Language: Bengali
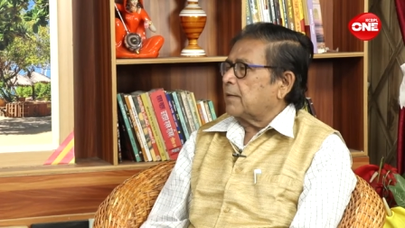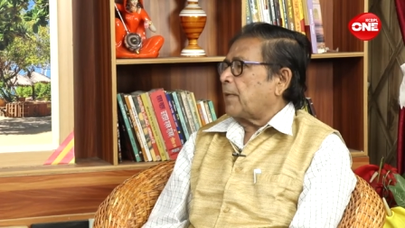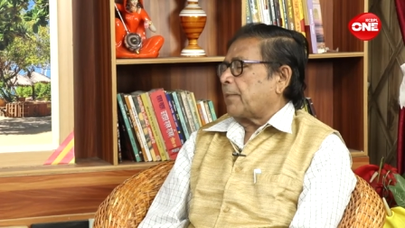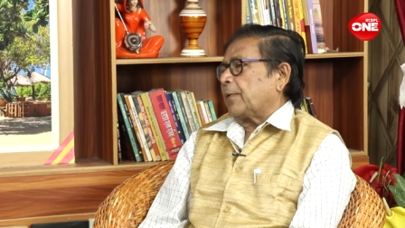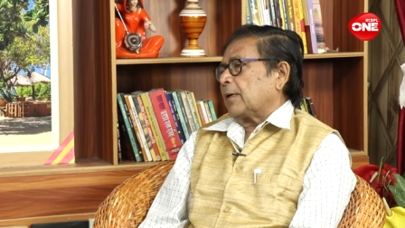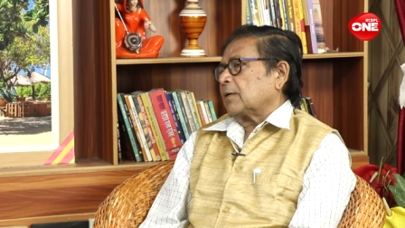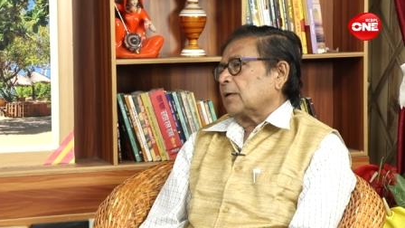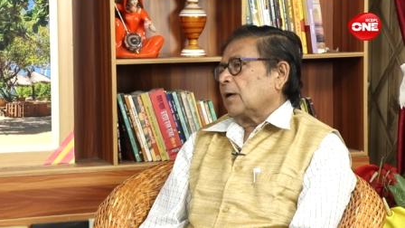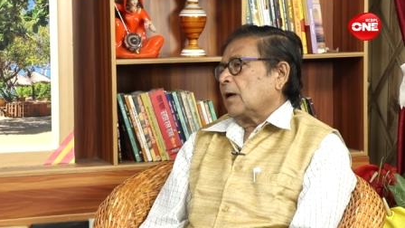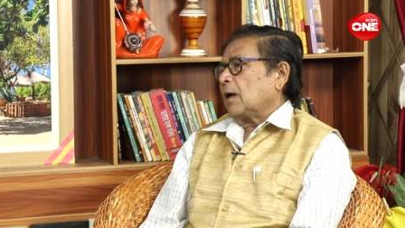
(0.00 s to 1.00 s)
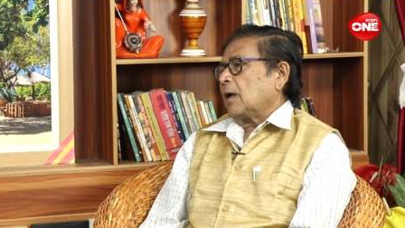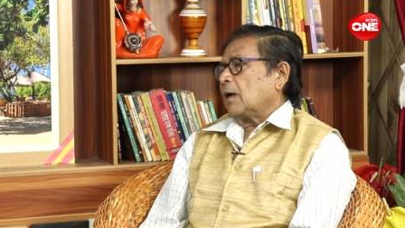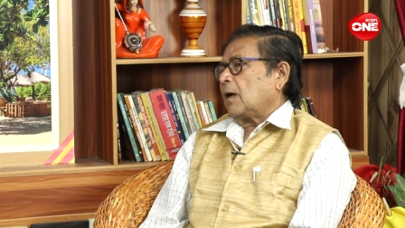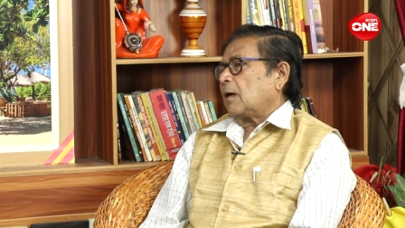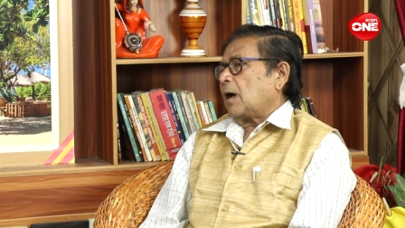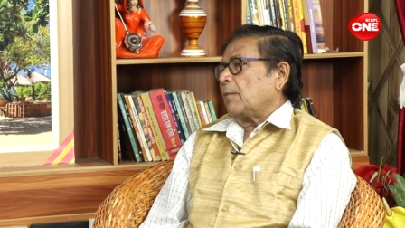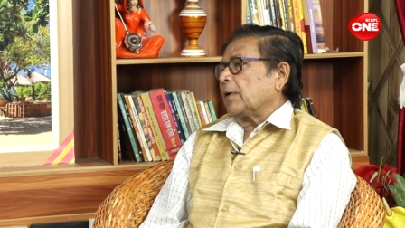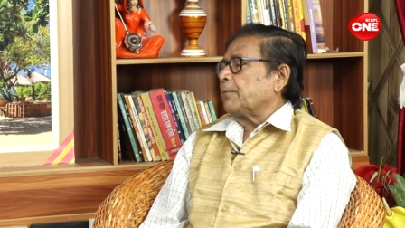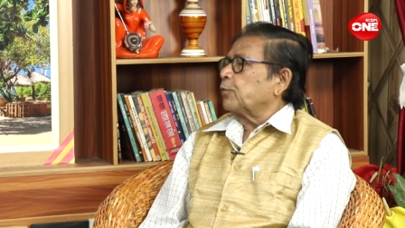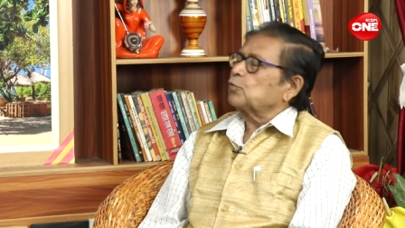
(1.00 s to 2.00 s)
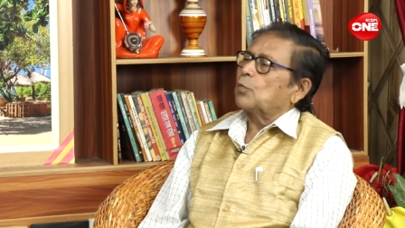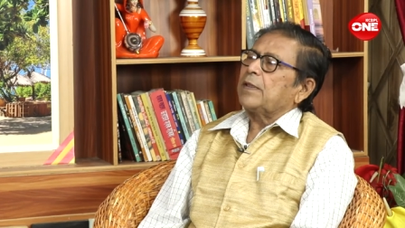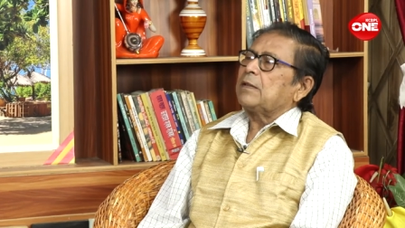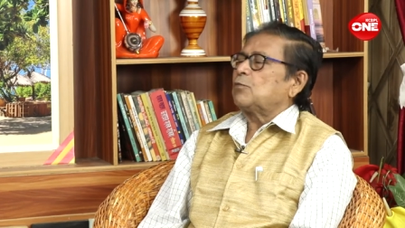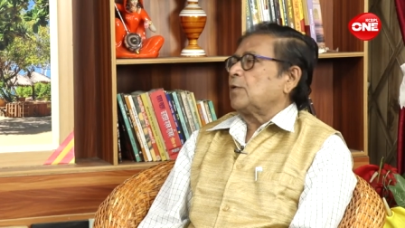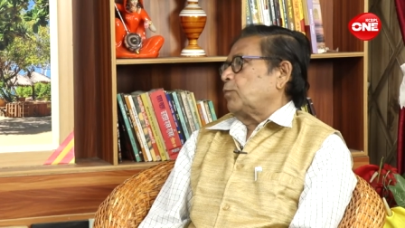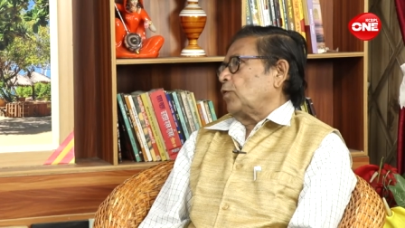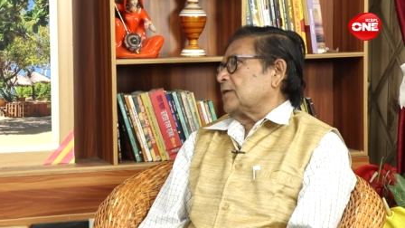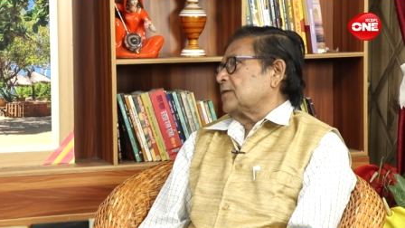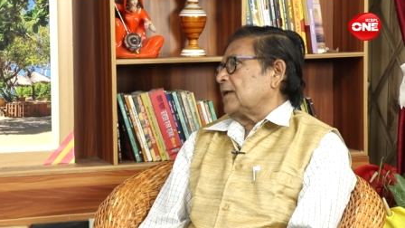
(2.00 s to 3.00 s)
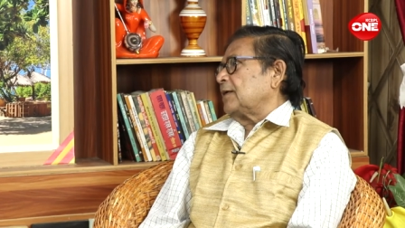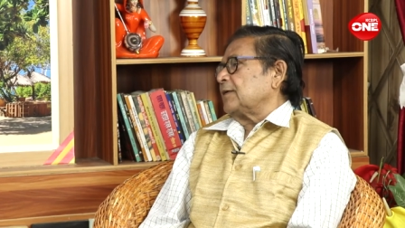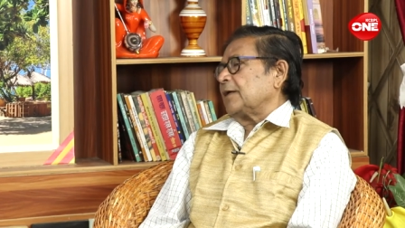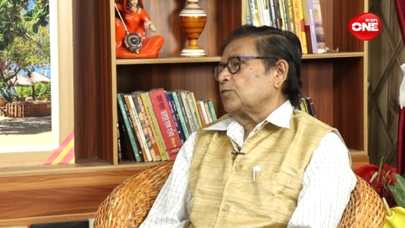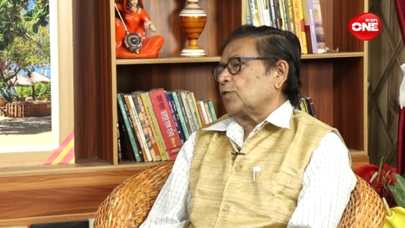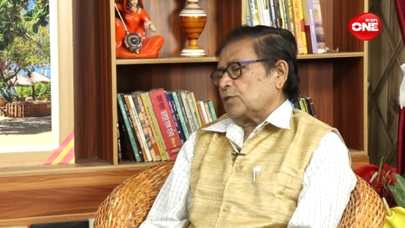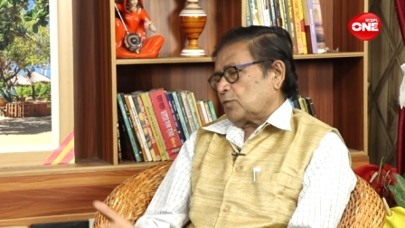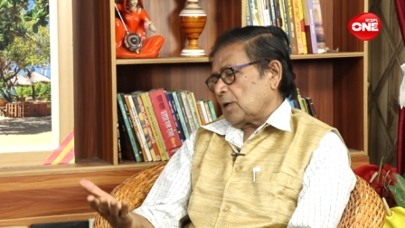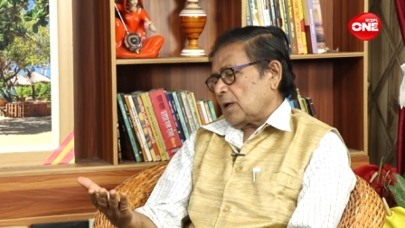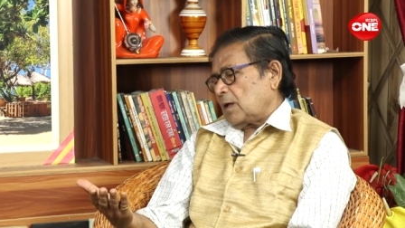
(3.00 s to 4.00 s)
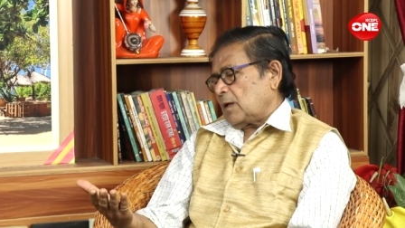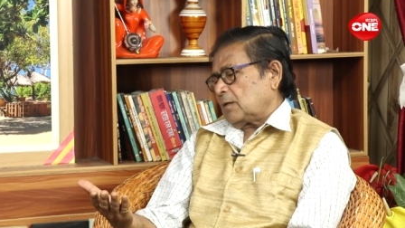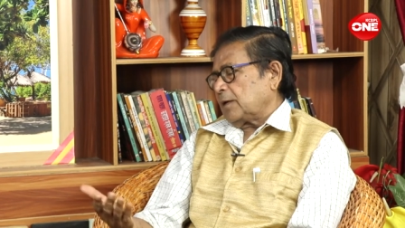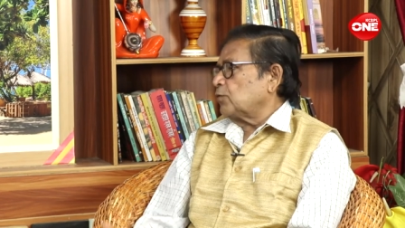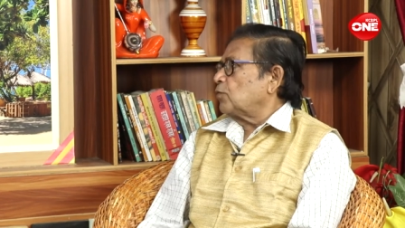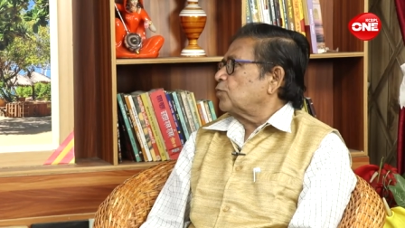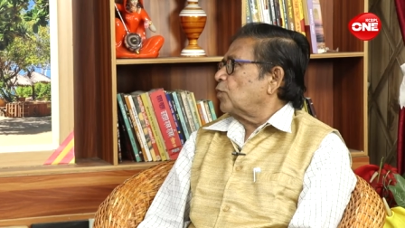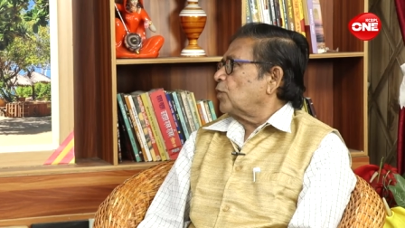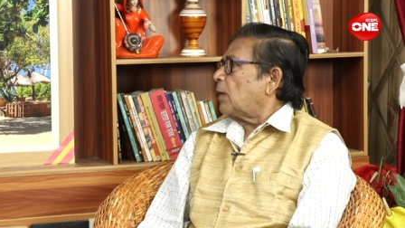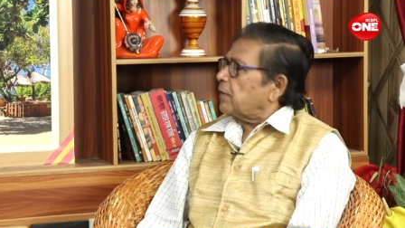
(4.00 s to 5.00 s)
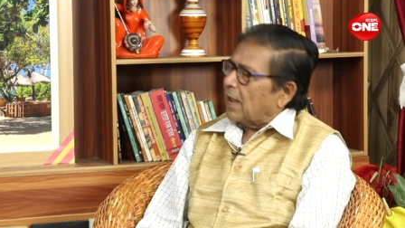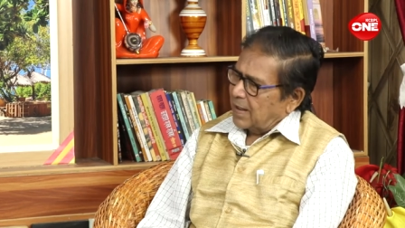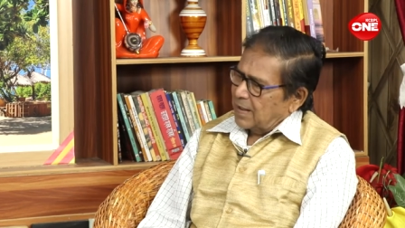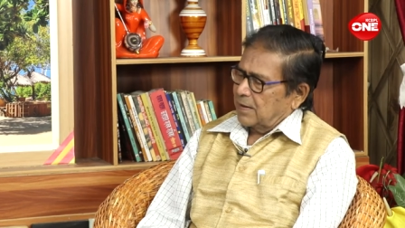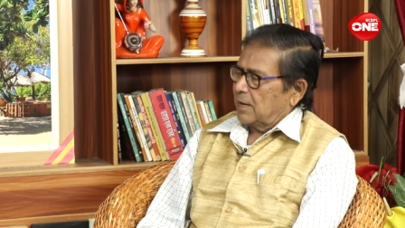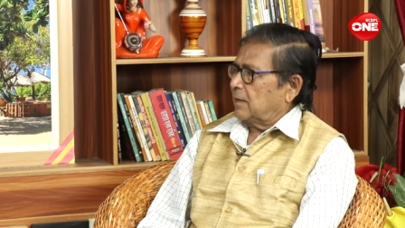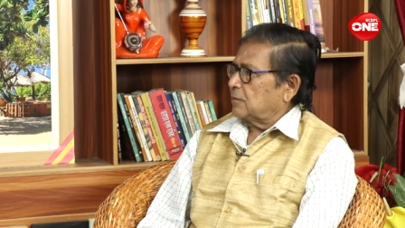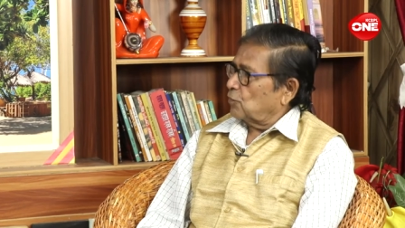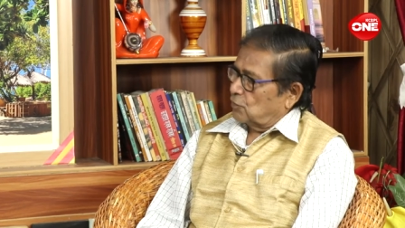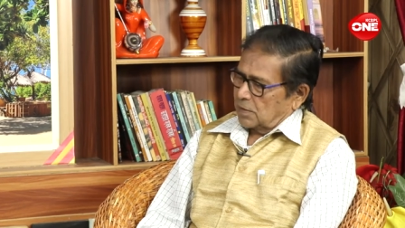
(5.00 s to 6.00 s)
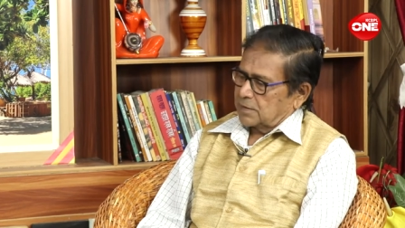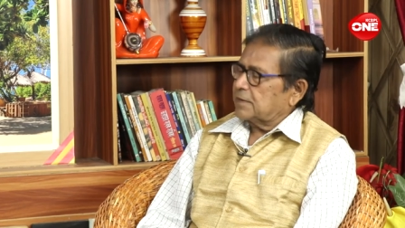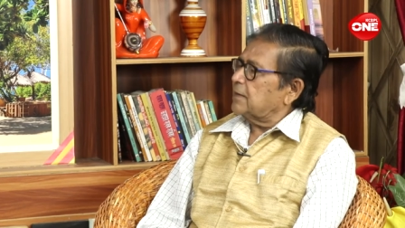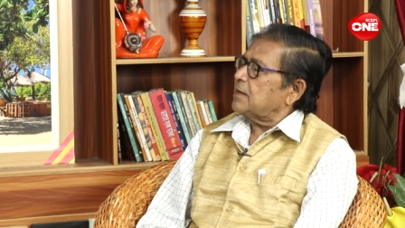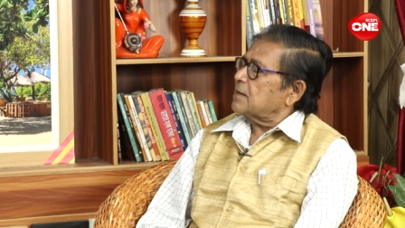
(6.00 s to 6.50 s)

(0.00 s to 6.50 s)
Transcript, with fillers: ব্যাপার আমাকে প্রথমেই উনি বলেছিলেন যে এই চরিত্র যা এ তো সন্ধ্যা আমি হ্যাঁ হ্যাঁ সন্ধ্যারায় ঠিকই আছে